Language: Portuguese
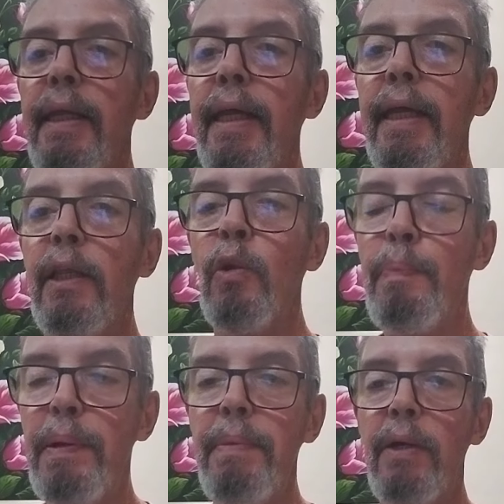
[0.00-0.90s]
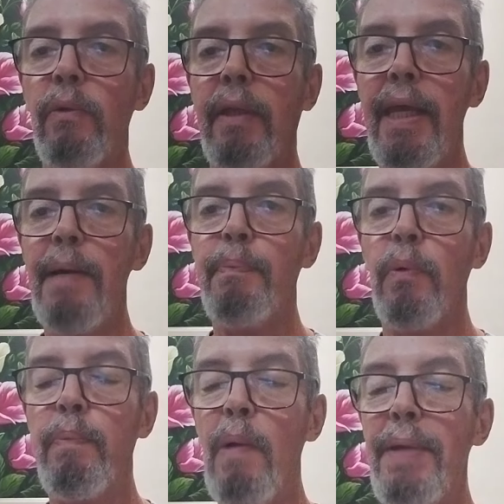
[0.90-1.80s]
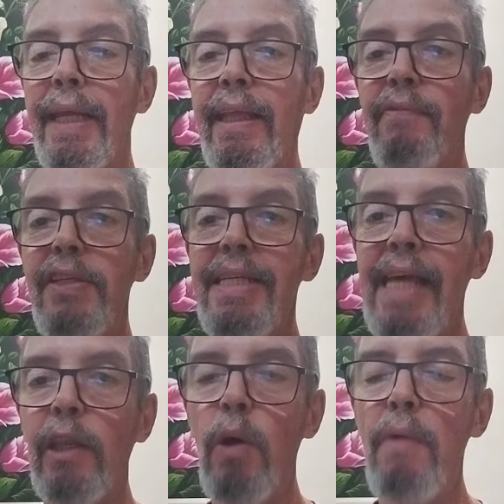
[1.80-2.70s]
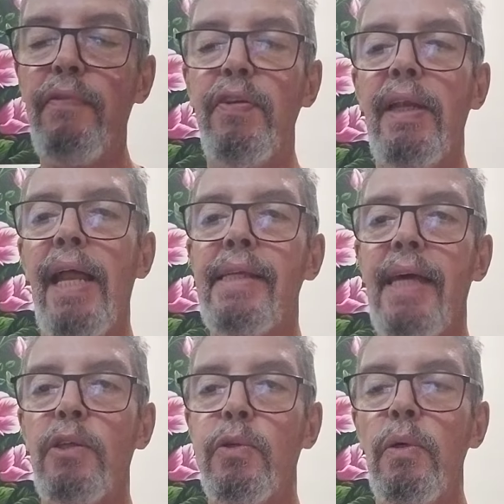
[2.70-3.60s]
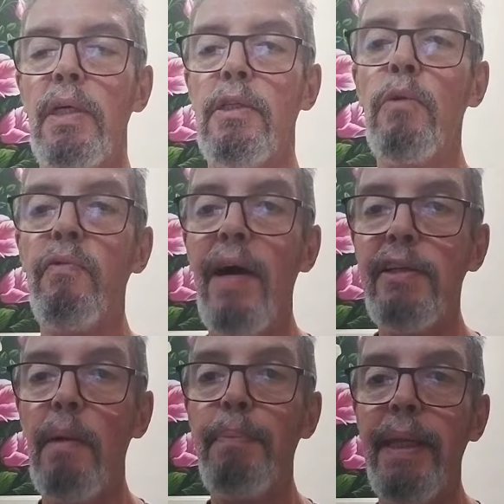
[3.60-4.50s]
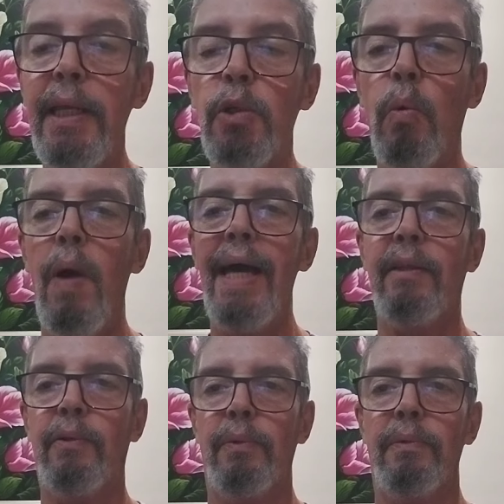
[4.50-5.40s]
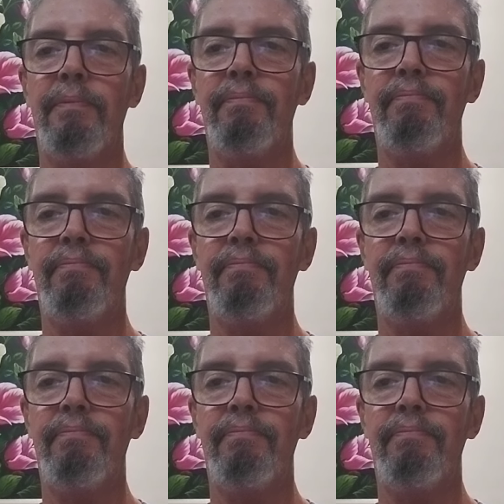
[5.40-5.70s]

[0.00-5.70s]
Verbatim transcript: E no primeiro tempo, o Palmeiras teve 19 finalizações e o Vasco apenas 4.